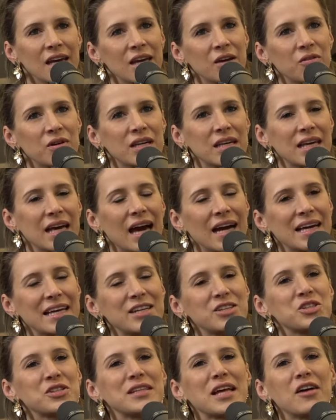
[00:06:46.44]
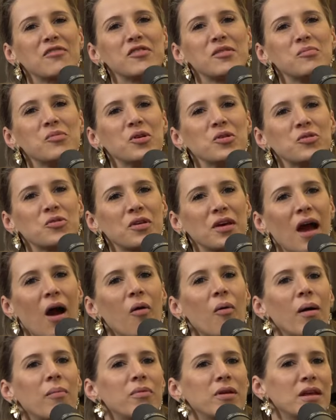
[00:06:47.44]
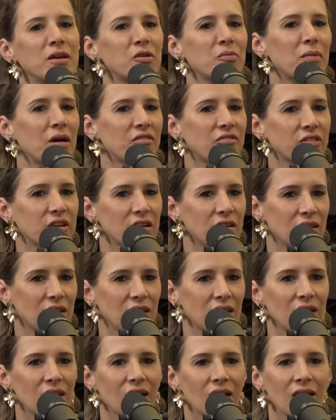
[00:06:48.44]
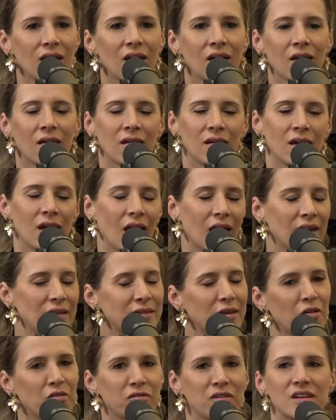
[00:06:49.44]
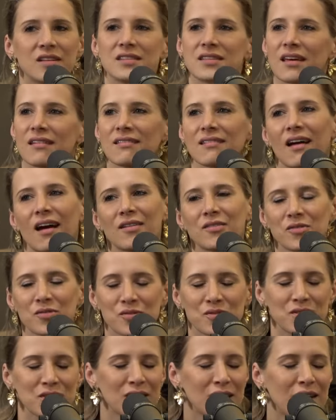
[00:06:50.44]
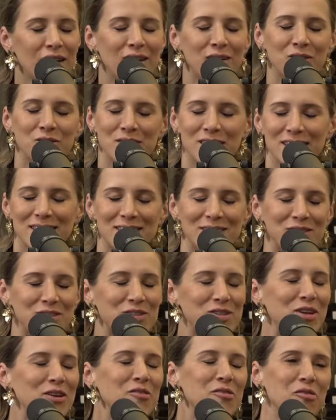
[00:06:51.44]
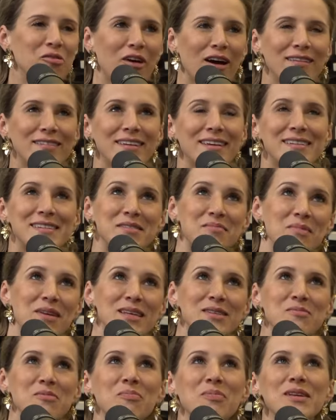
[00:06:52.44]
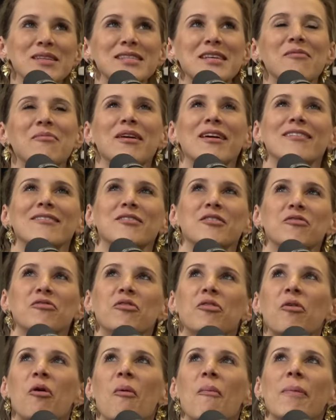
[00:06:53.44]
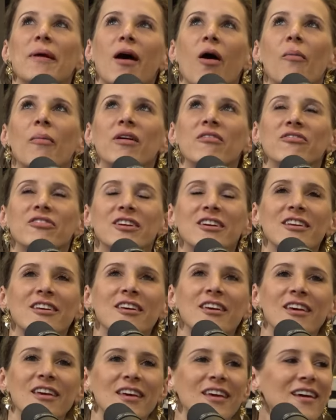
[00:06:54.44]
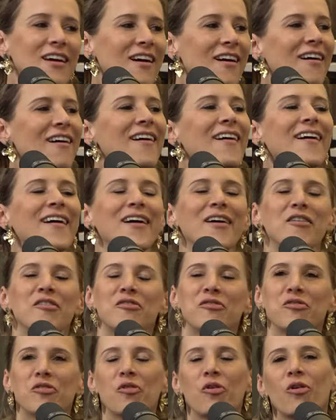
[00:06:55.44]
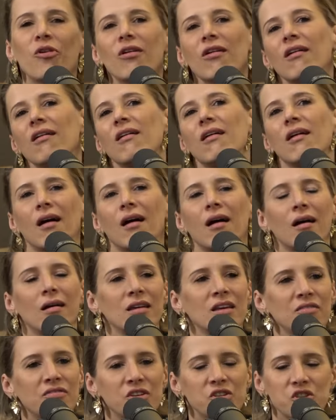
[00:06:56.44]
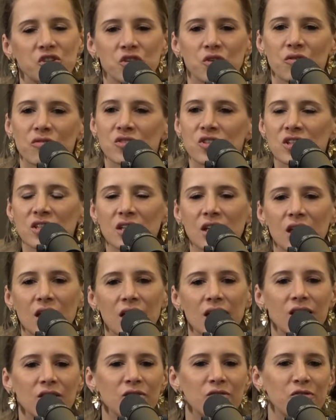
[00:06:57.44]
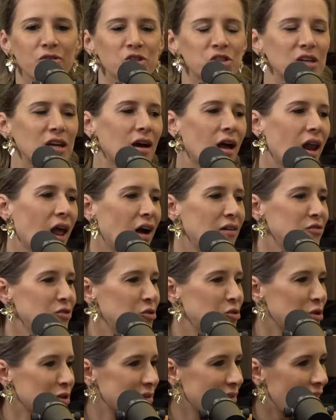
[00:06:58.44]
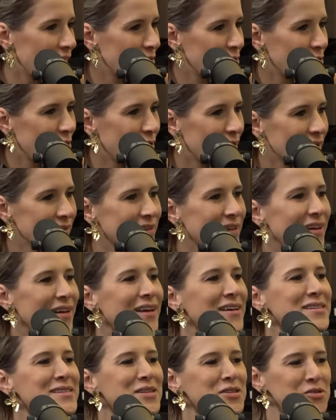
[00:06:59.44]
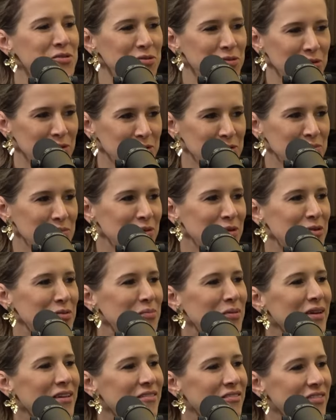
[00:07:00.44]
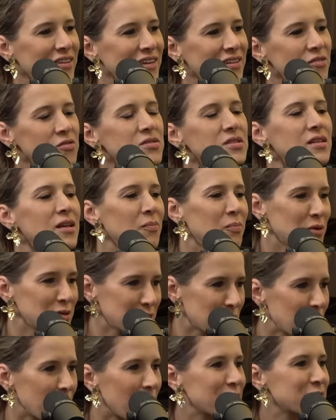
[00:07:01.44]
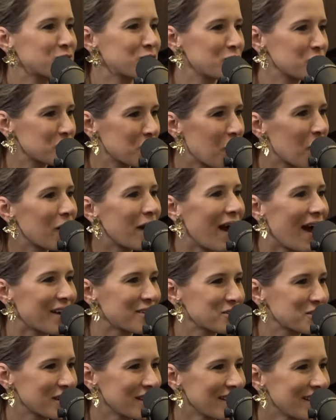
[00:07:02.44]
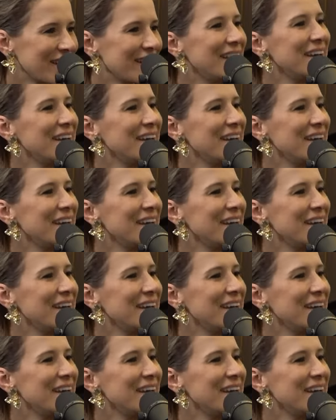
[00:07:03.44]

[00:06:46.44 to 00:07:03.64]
eu acreditava muito que ao abrir uma franquia, e aí talvez quem está nos, nos assistindo vai ter esse mesmo pensamento. Eu vou comprar uma Se franquia, inspirar. vou investi um dinheiro, vou chegar lá, vou cortar a corda, né? Sejam todos muito bem-vindos e depois eu posso fechar o uhum, caixa. Uhum.